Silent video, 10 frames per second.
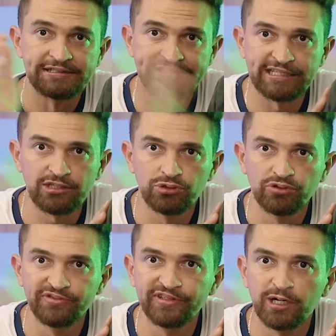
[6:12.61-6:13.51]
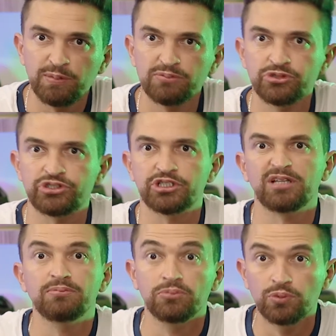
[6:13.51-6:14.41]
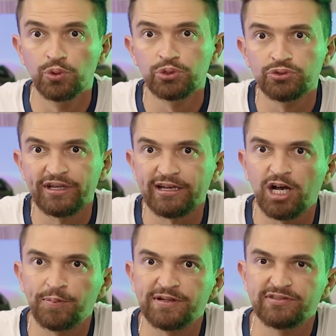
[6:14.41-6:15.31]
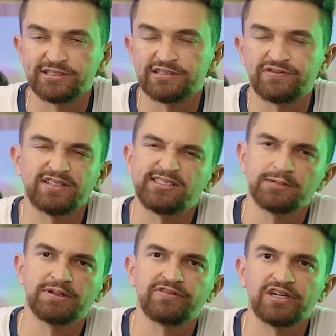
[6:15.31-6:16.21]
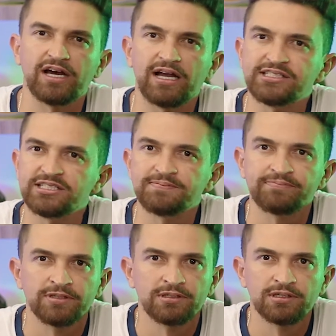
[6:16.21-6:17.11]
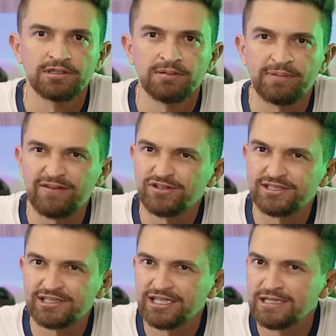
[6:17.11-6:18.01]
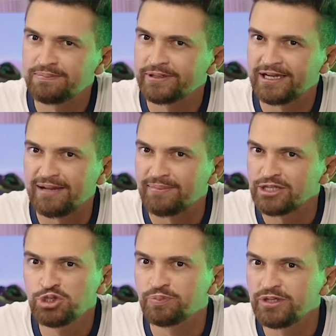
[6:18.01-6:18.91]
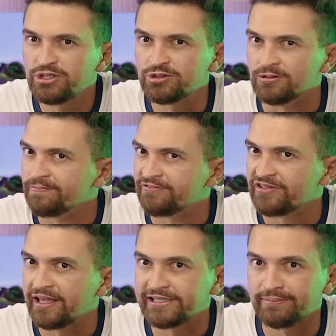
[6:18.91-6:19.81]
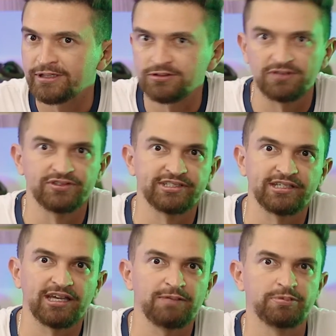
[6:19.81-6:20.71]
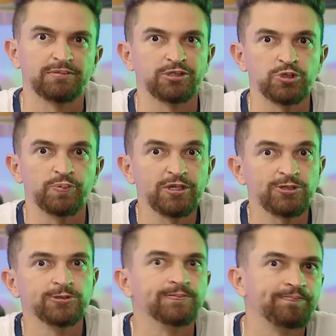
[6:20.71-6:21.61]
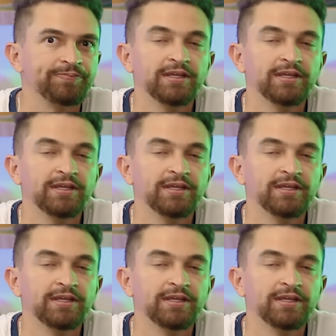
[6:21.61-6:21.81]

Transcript: Sem dúvida, é uma mochila muito legal para você fazer uma viagem. Para você ir para Machu Picchu, fiquei sabendo que você quer ir para Machu Picchu.